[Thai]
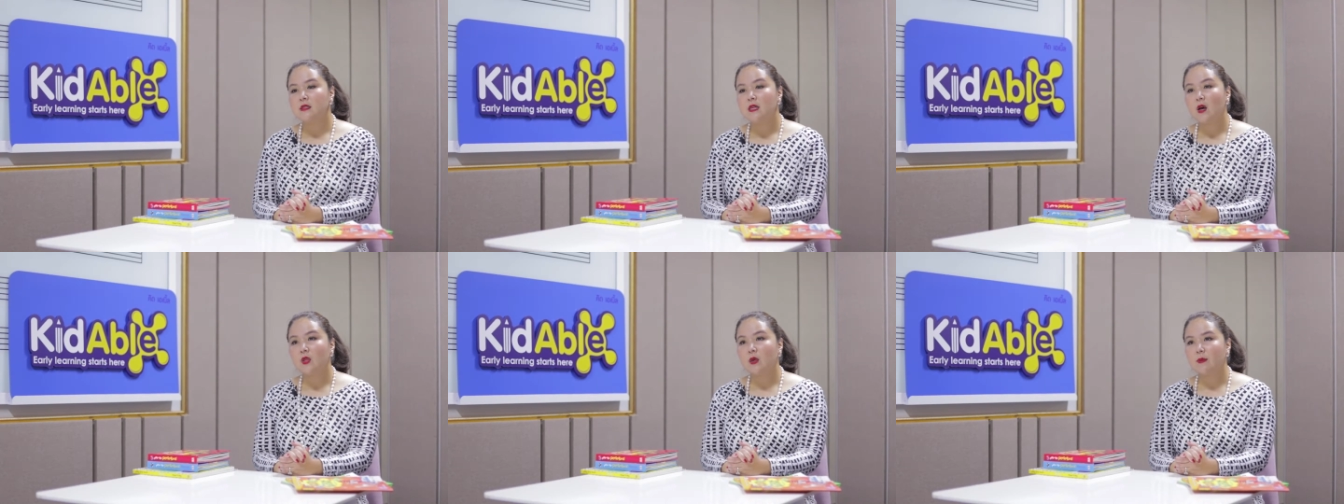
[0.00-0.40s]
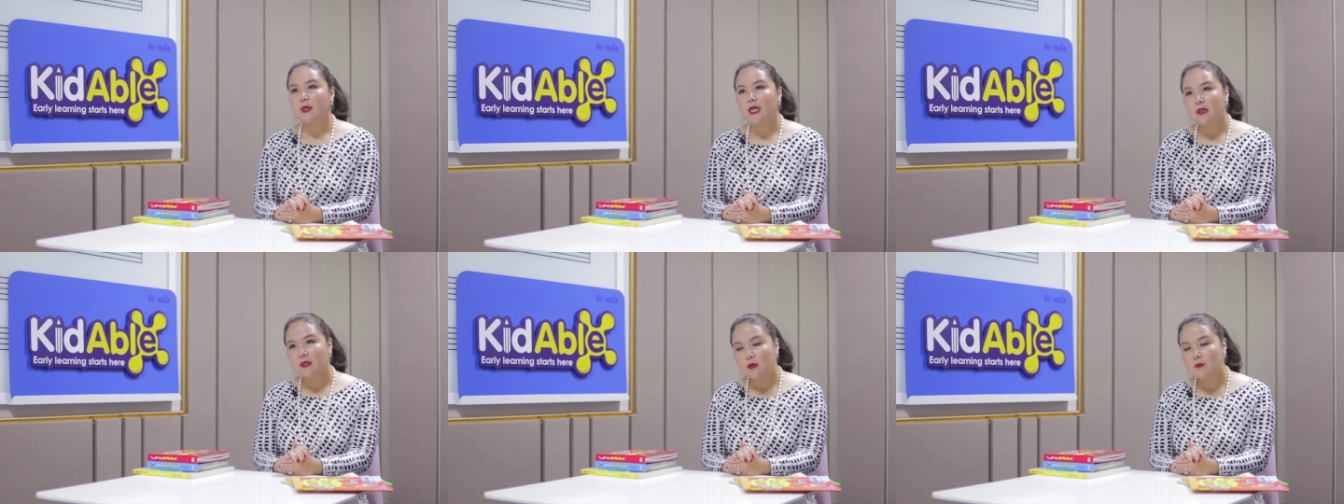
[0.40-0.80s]
ชาวต่างป
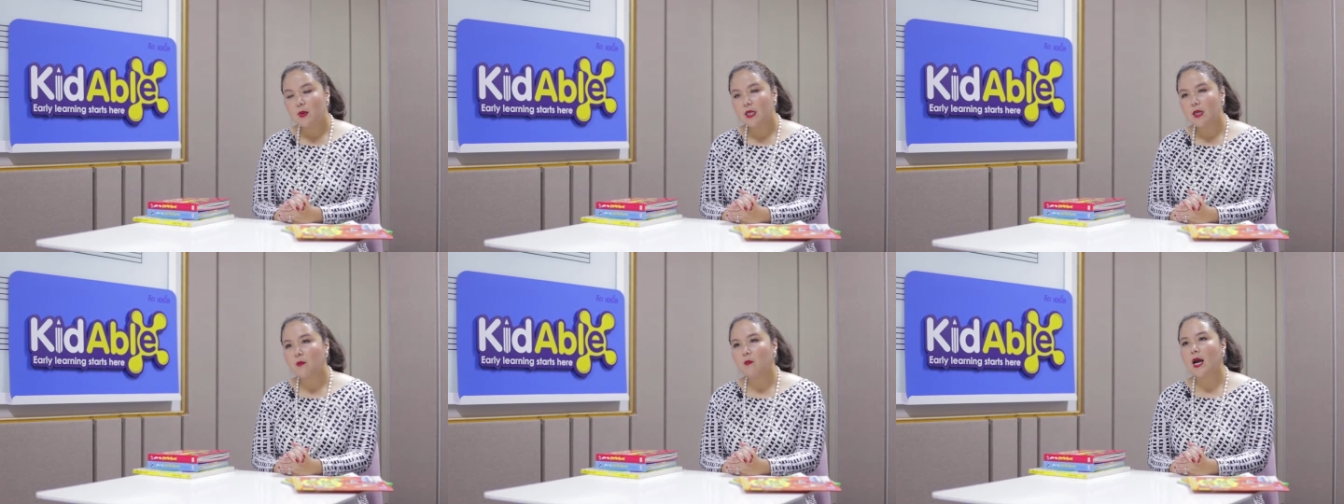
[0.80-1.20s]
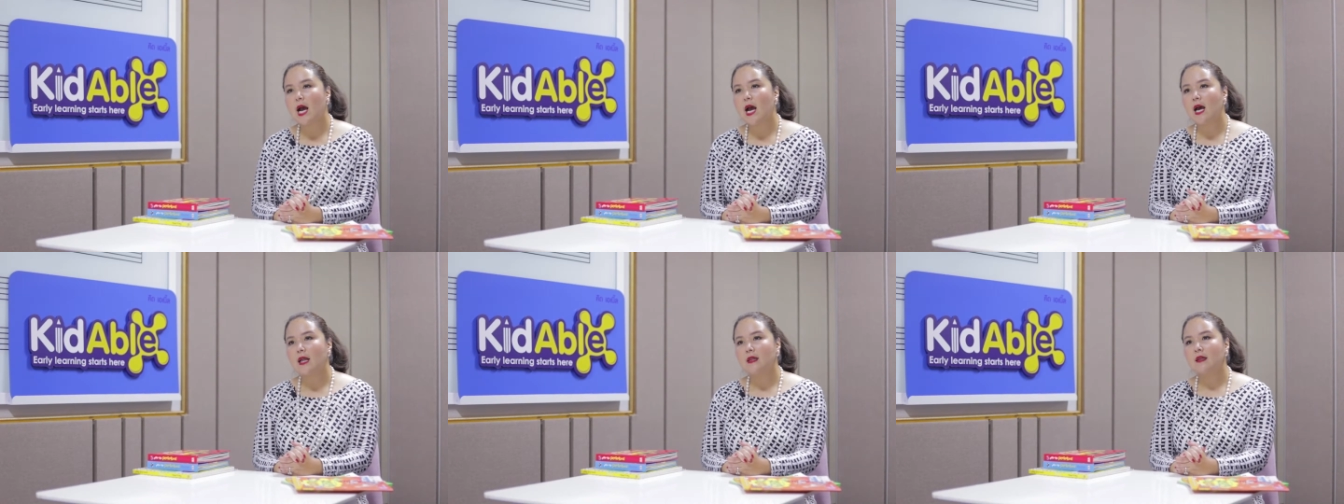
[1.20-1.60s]
ระเทศที่มาทำ
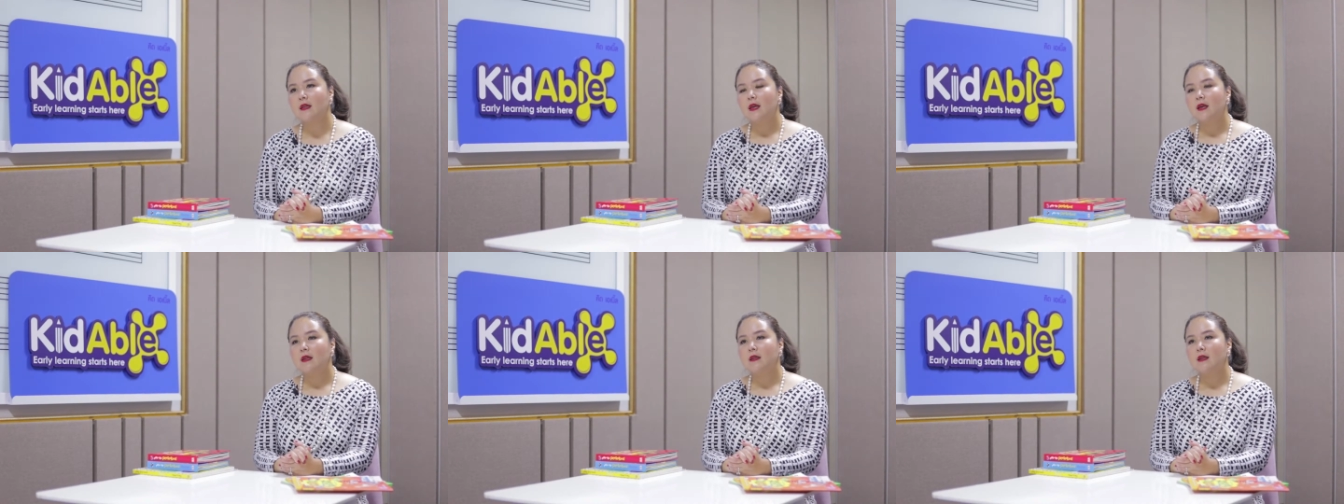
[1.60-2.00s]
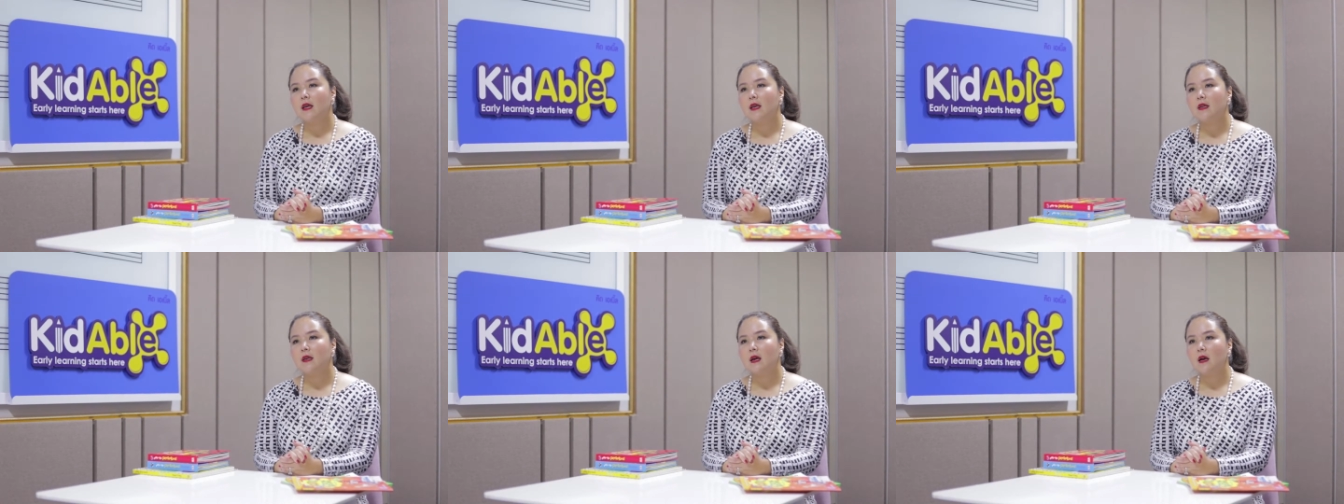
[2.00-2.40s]
งานใน
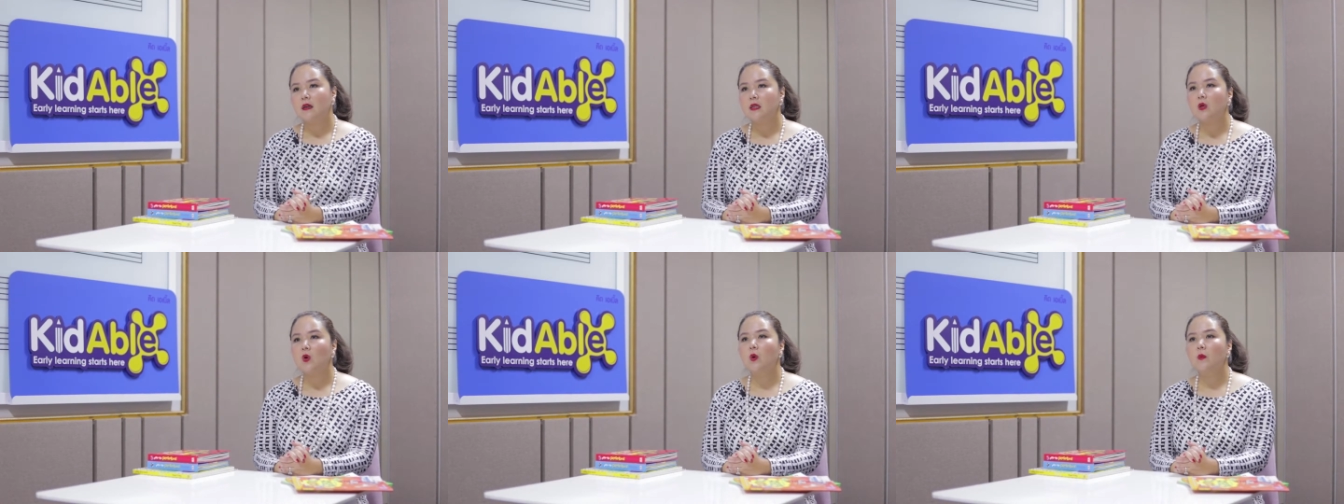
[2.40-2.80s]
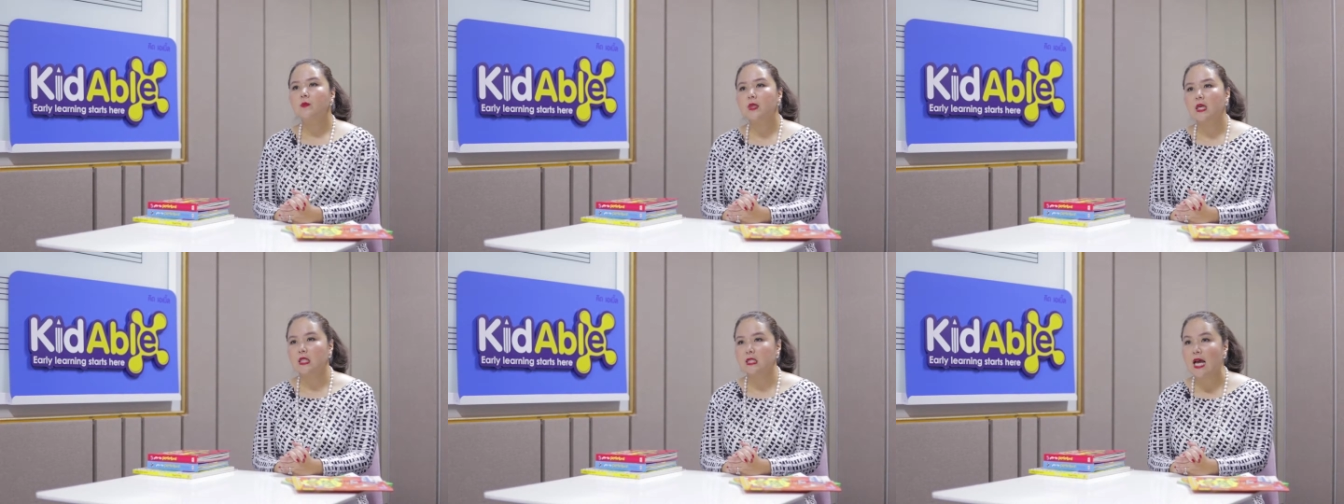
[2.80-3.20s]
นิคม
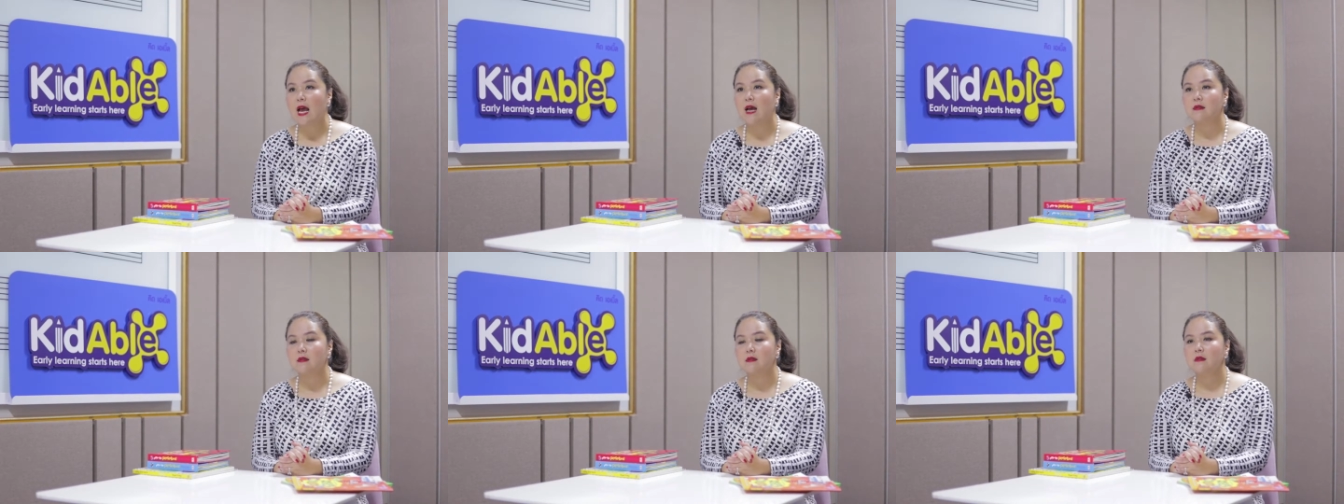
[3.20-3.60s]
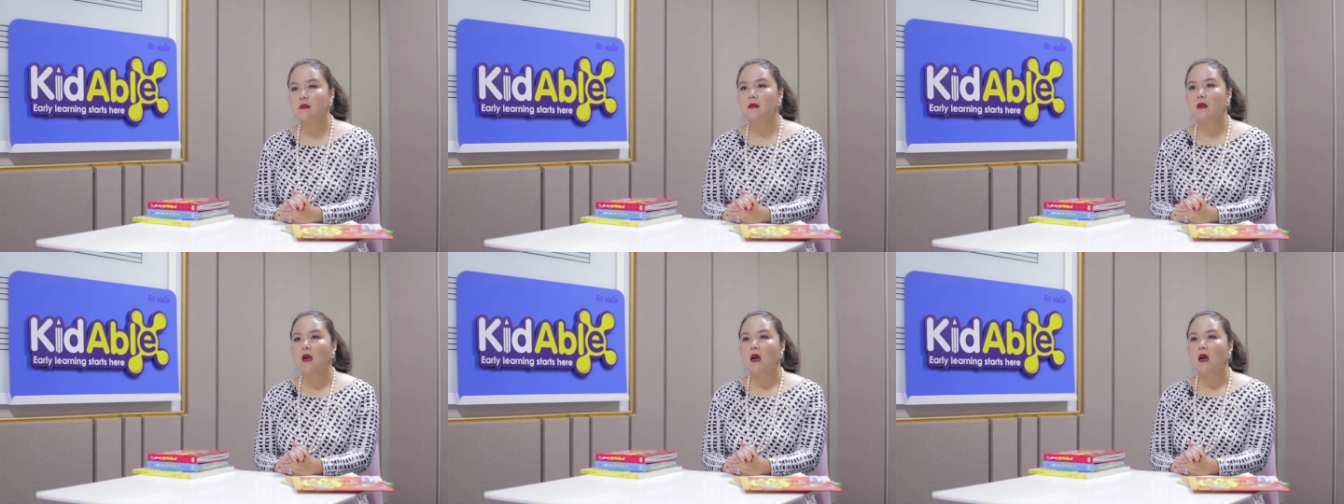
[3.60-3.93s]
ต่างๆซึ่ง